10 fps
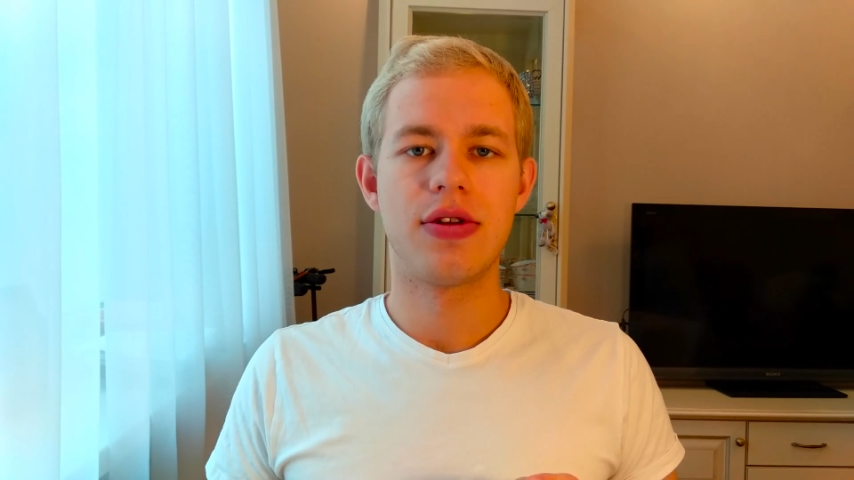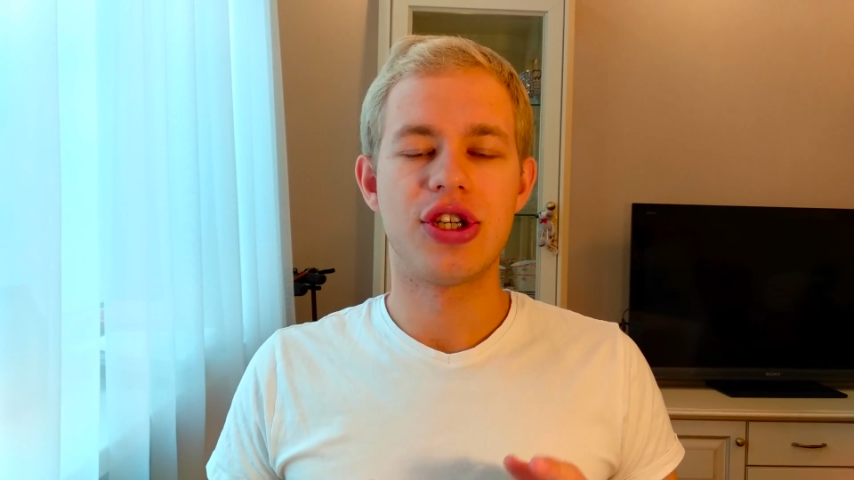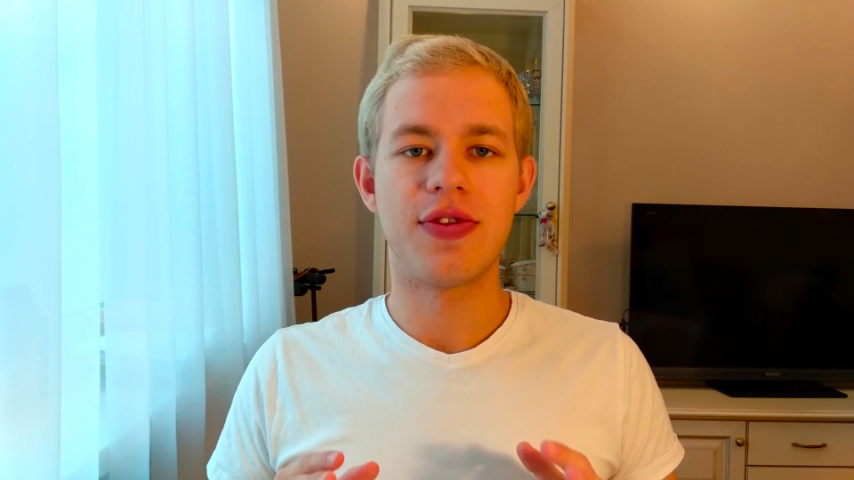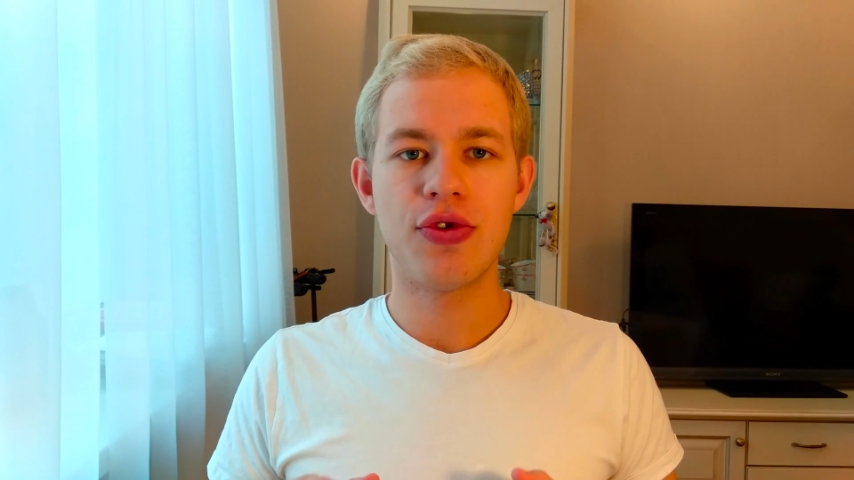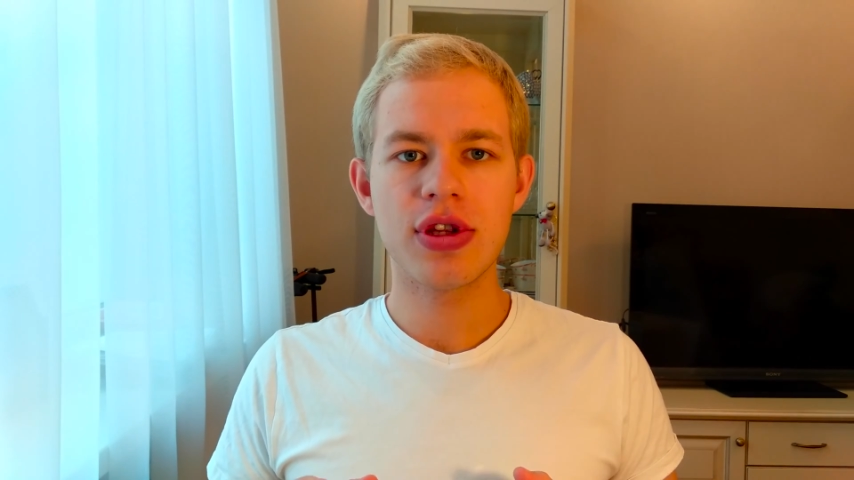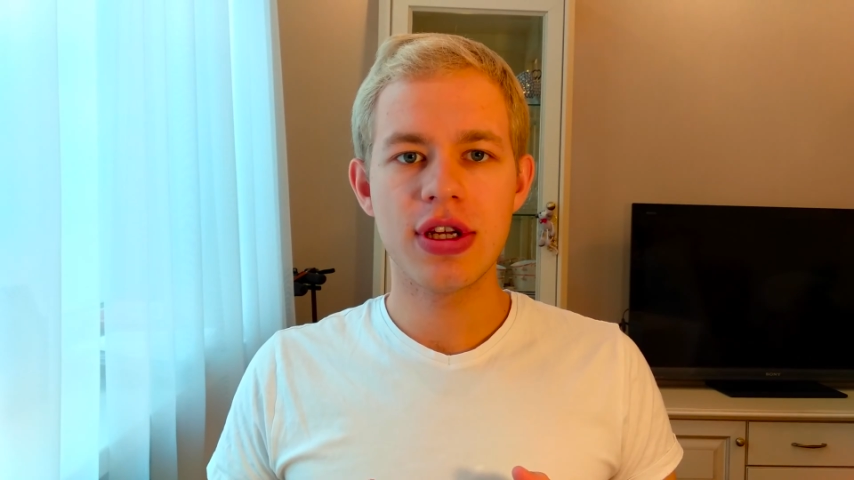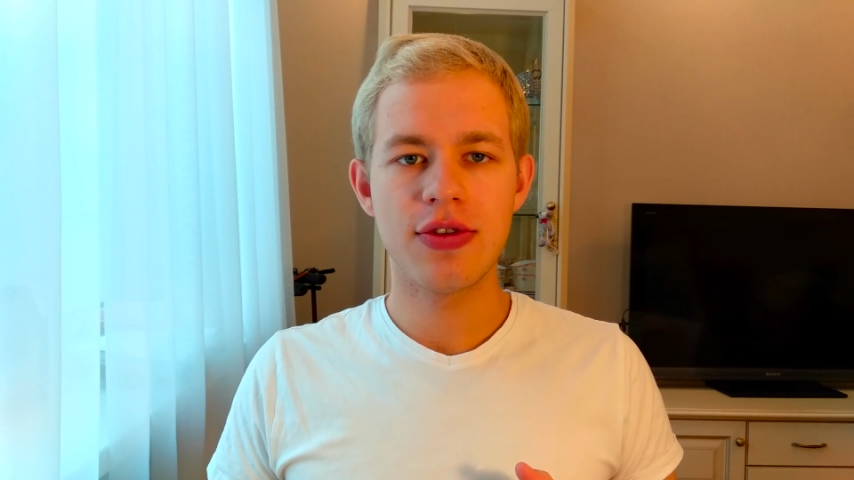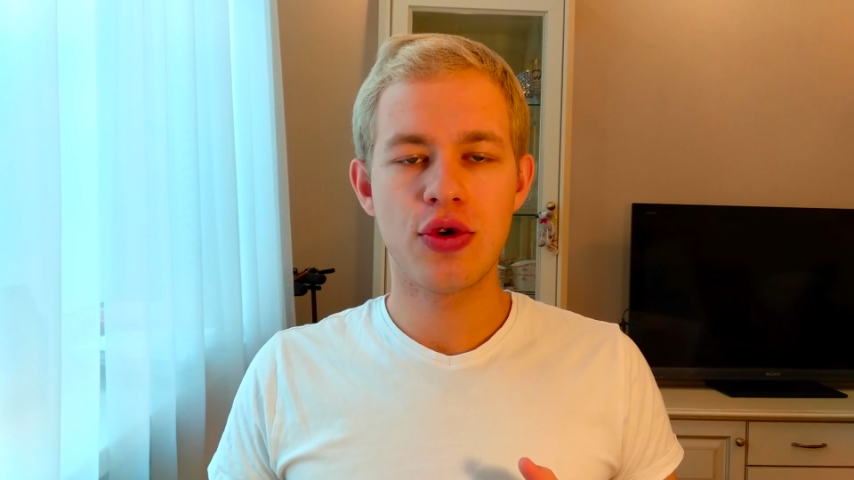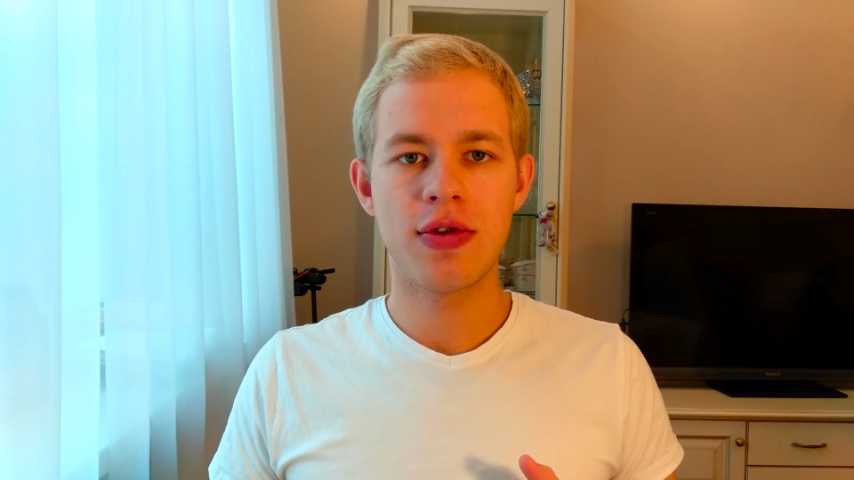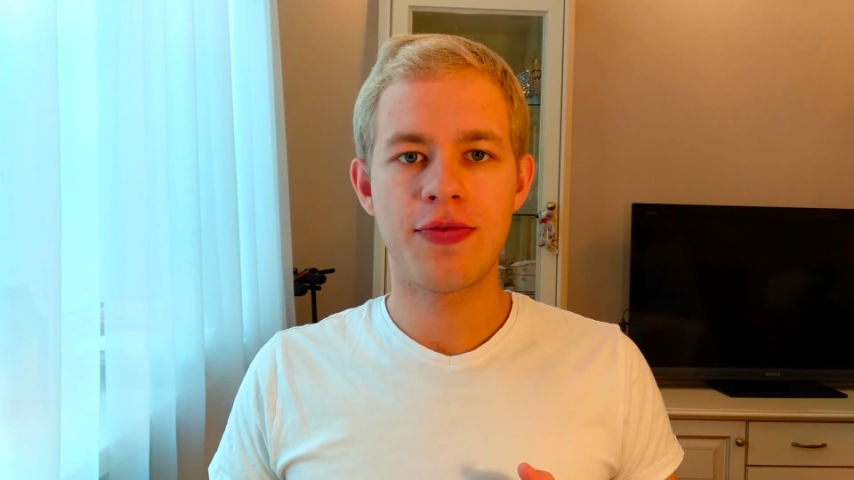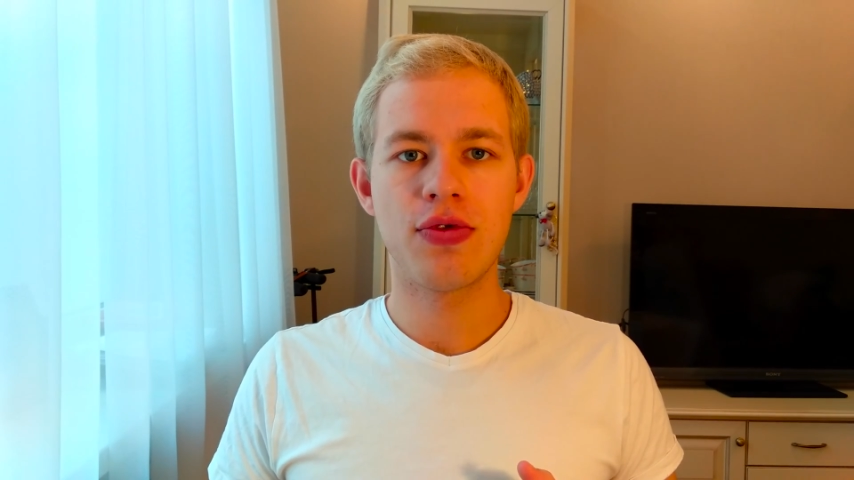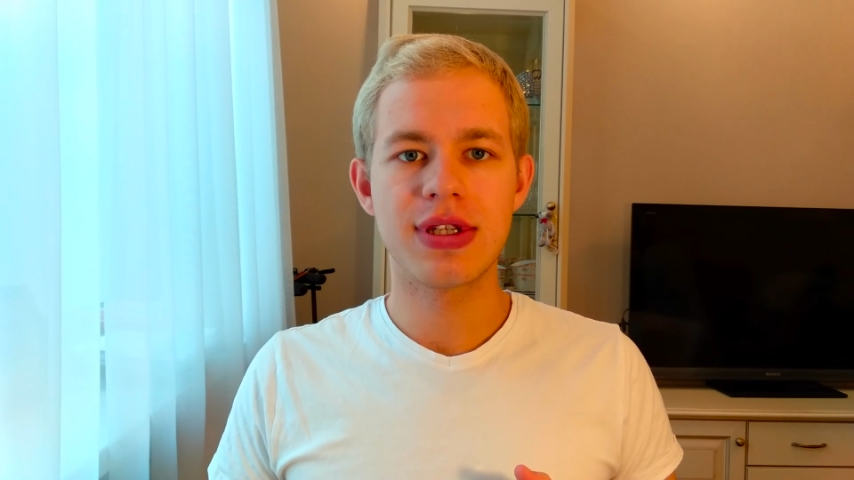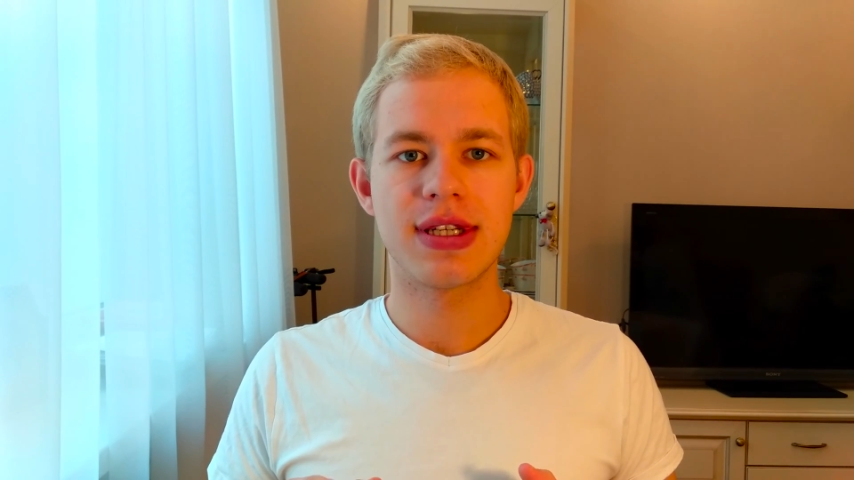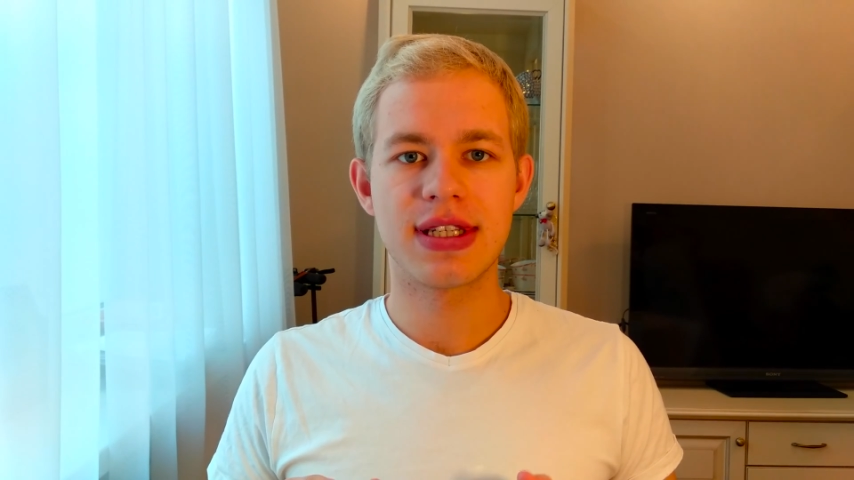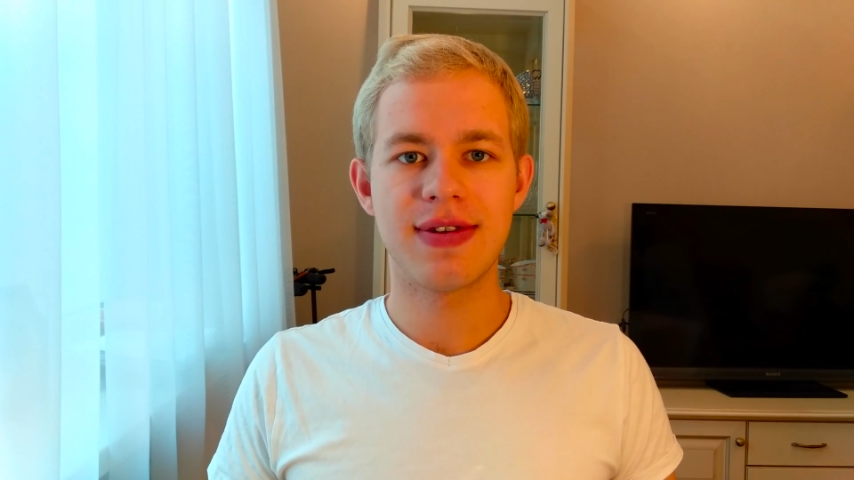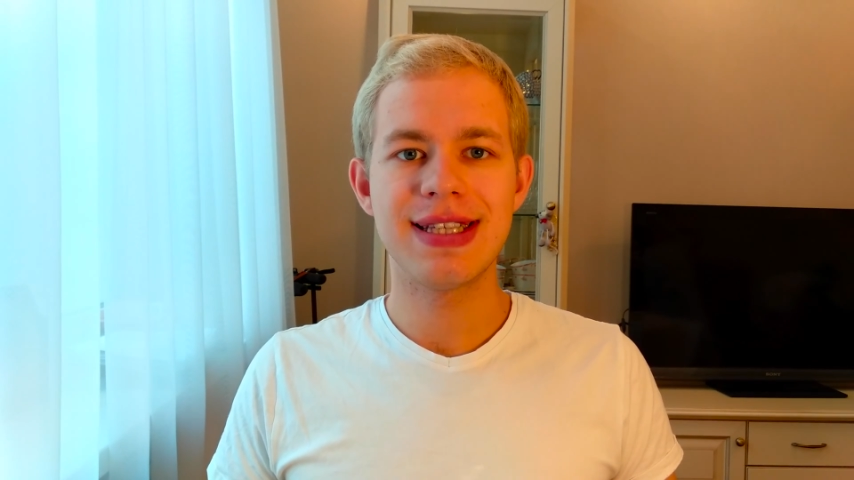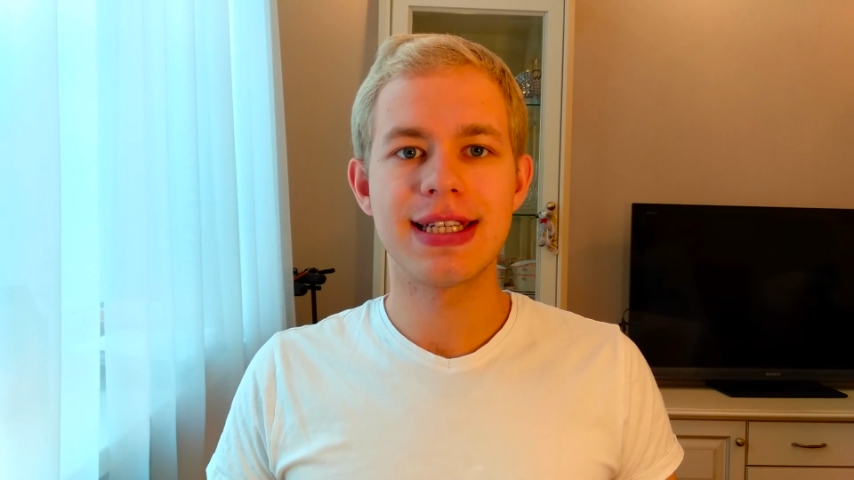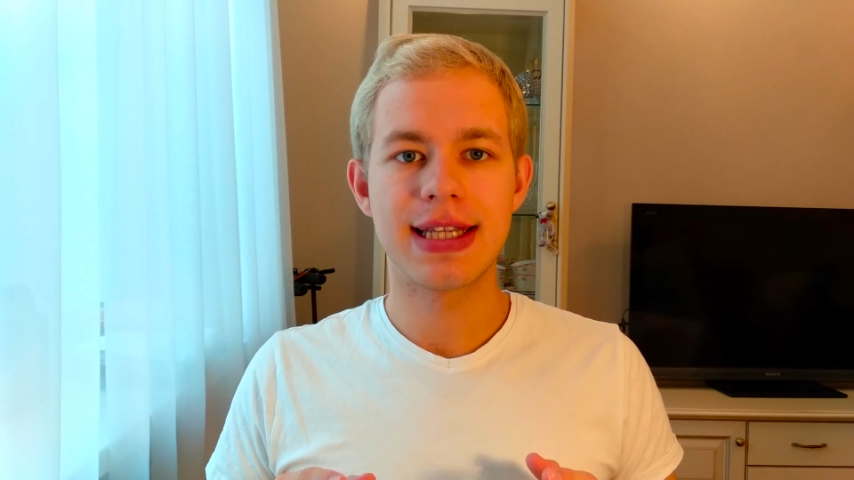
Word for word: Четвертая новая функция называется